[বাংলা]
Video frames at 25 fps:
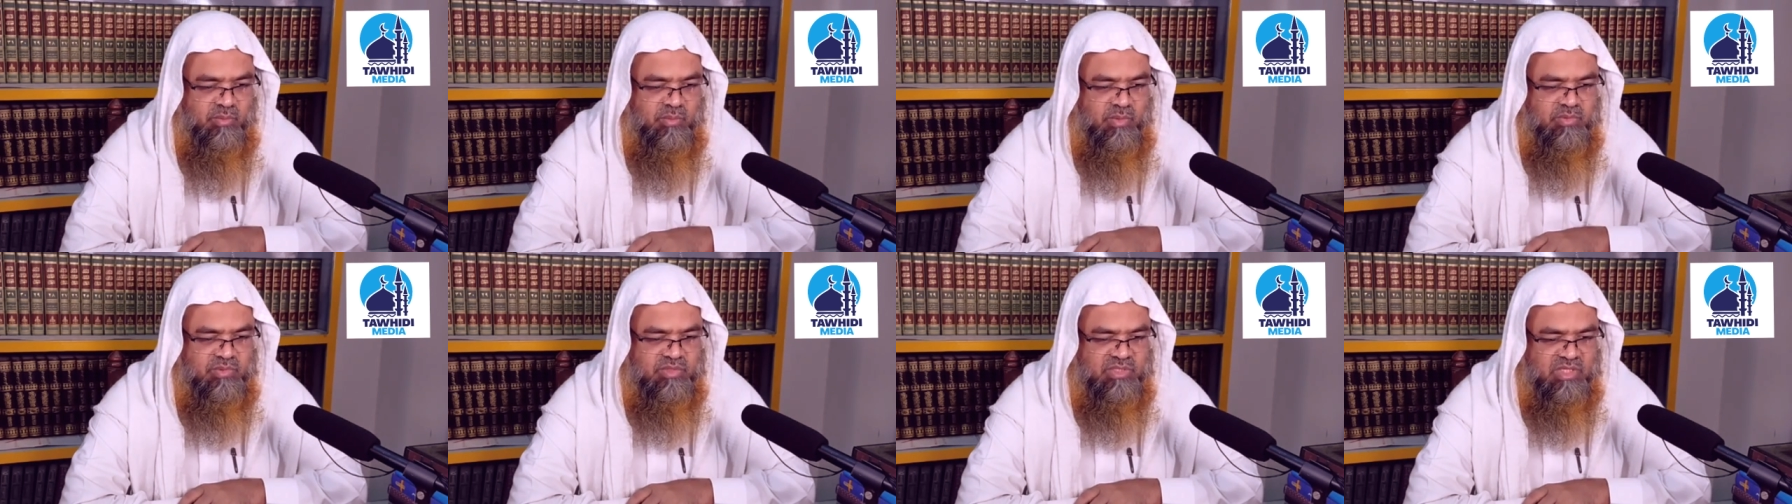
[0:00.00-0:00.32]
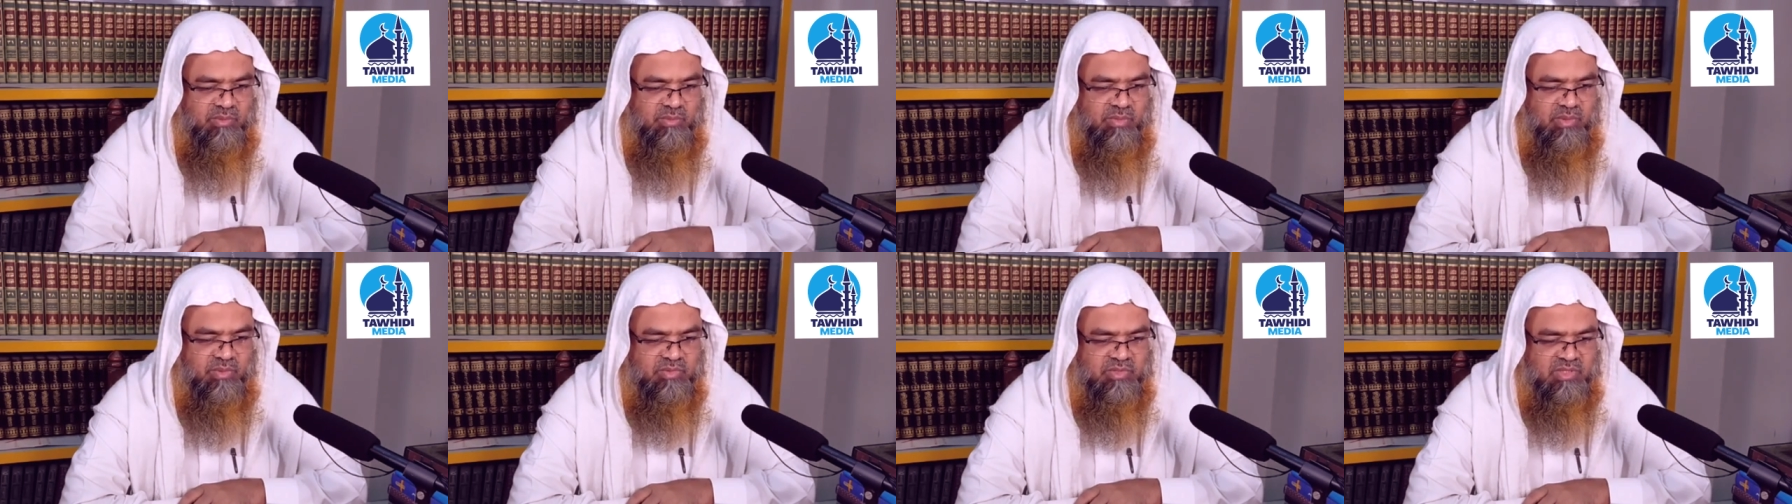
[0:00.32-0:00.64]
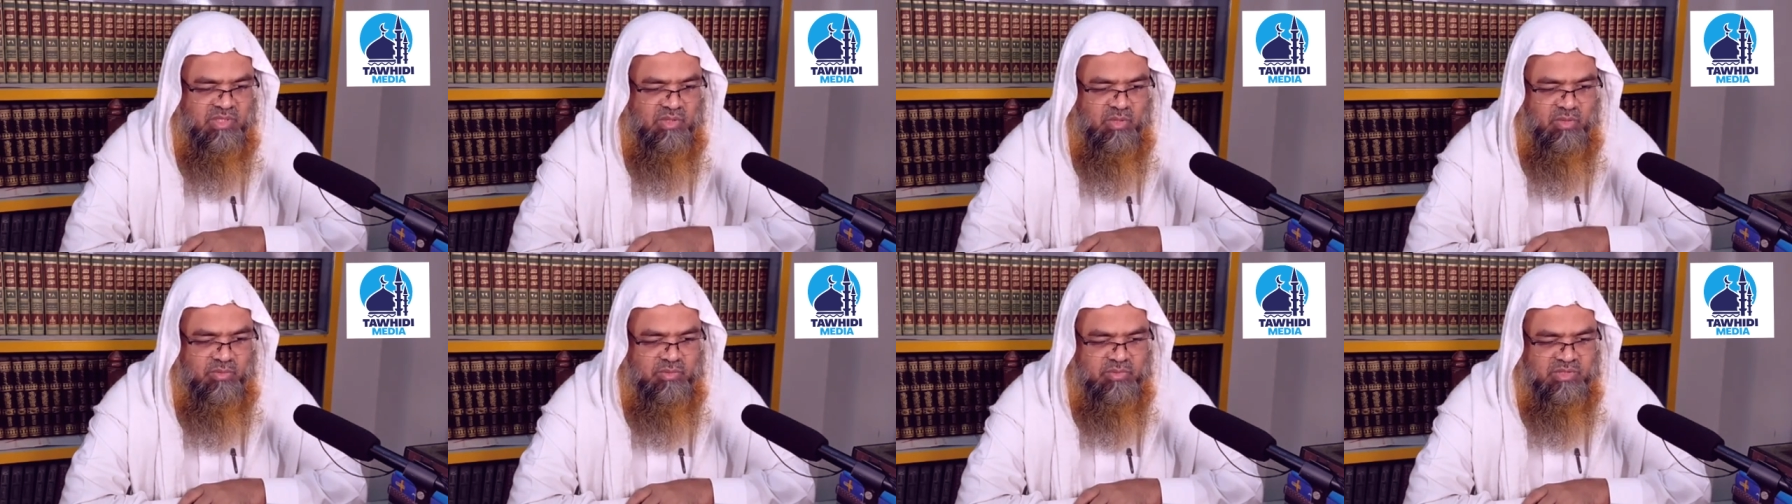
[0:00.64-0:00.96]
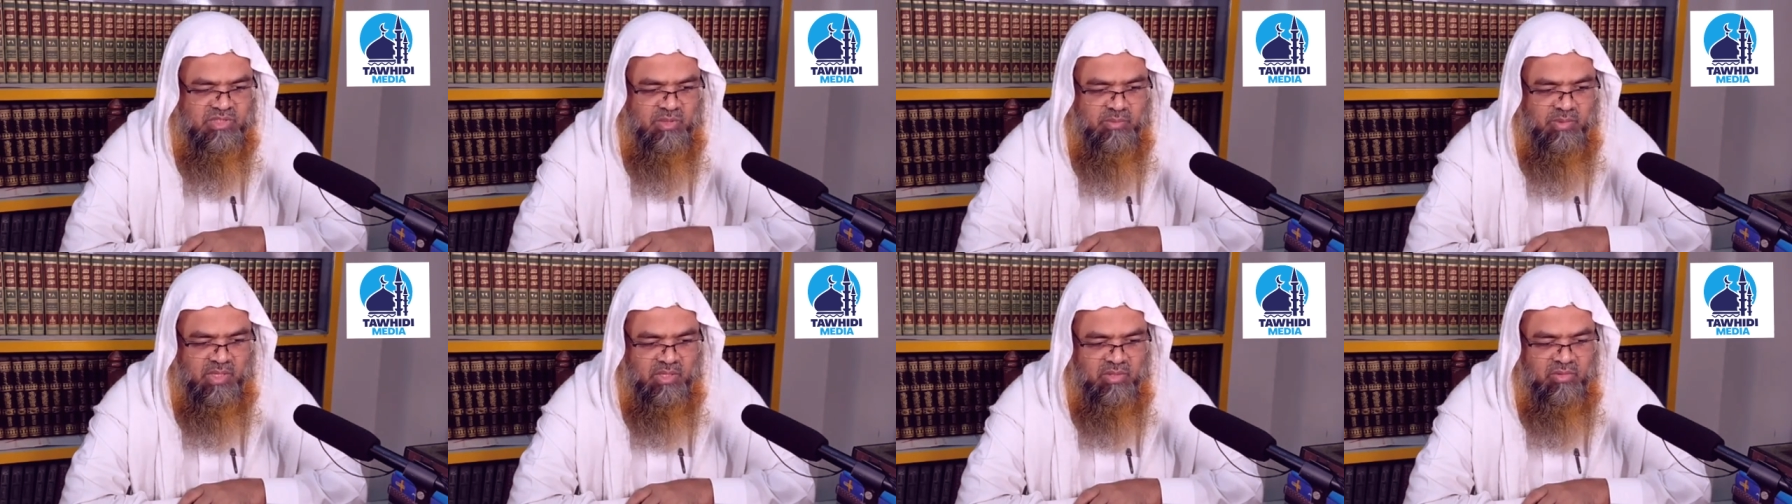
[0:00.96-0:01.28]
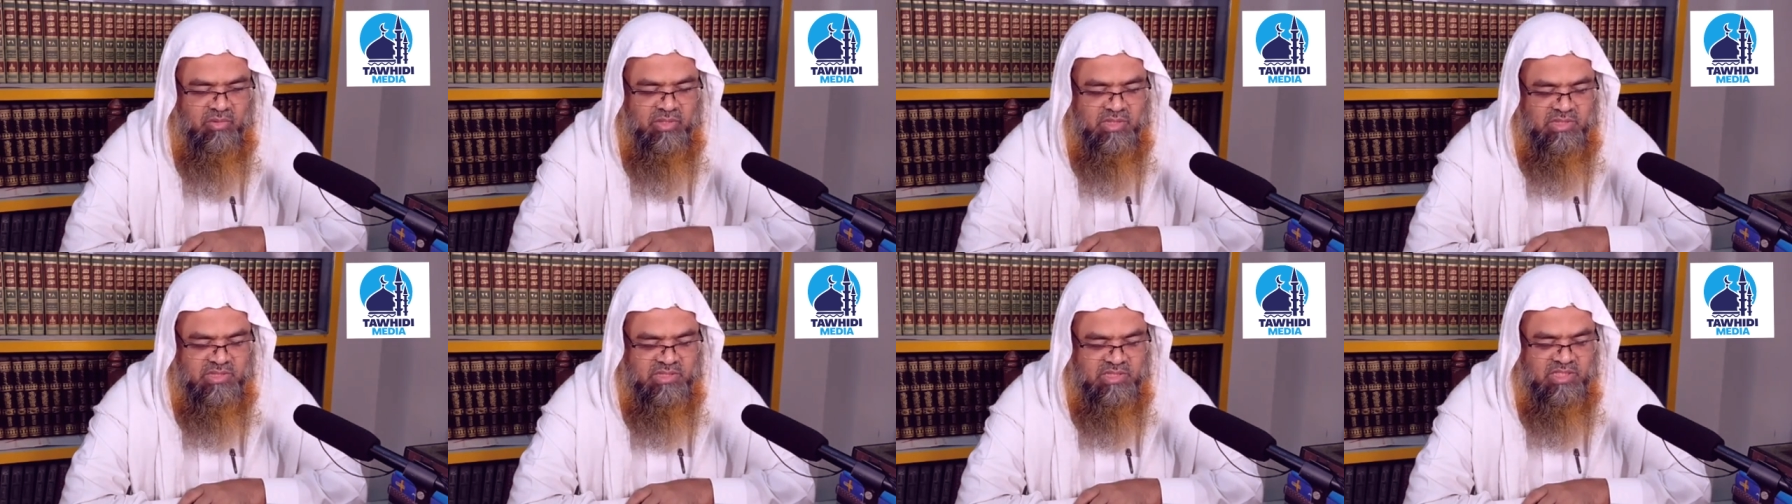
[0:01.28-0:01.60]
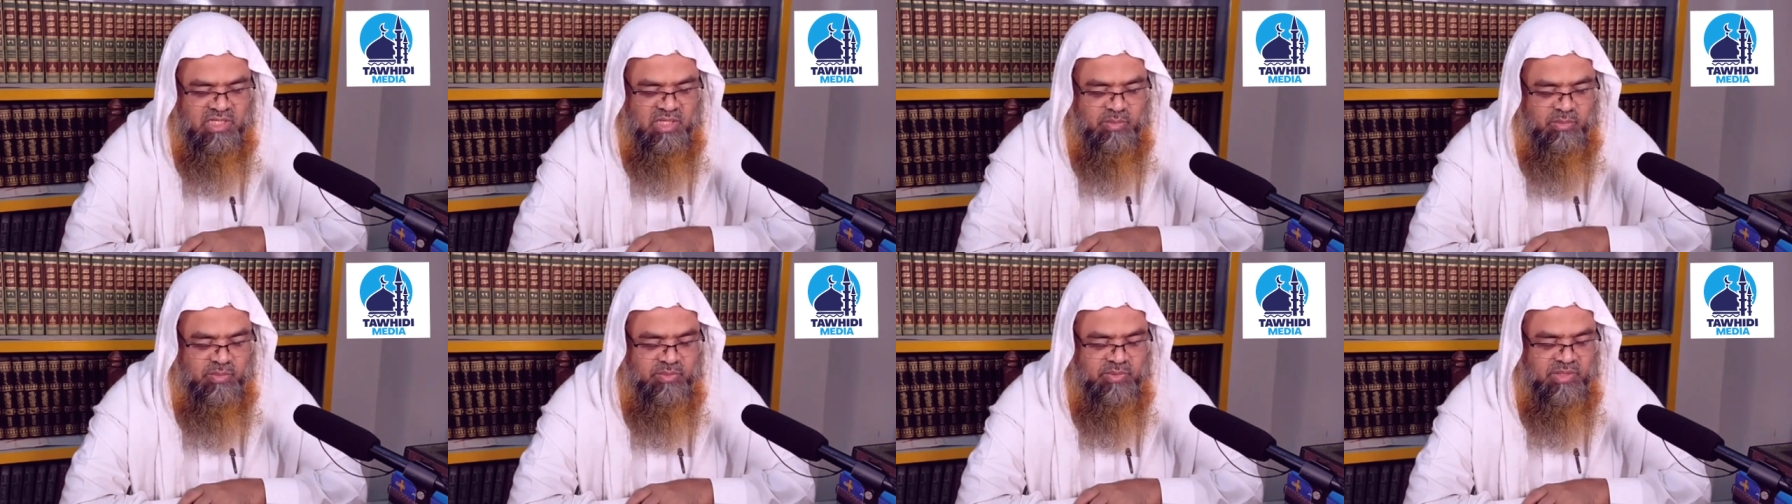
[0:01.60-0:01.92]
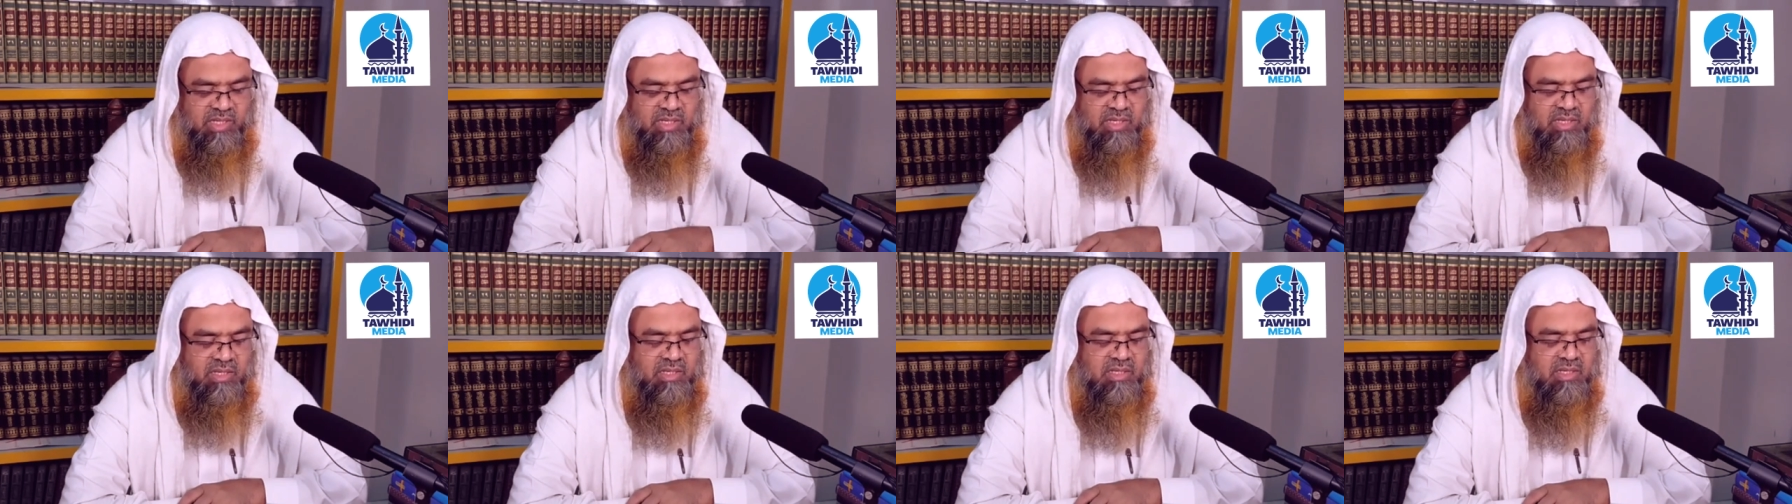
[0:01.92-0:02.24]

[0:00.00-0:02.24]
অবস্থা ব্যবস্থা অবস্থা ভালো হয়ে যায় তার ফিউচার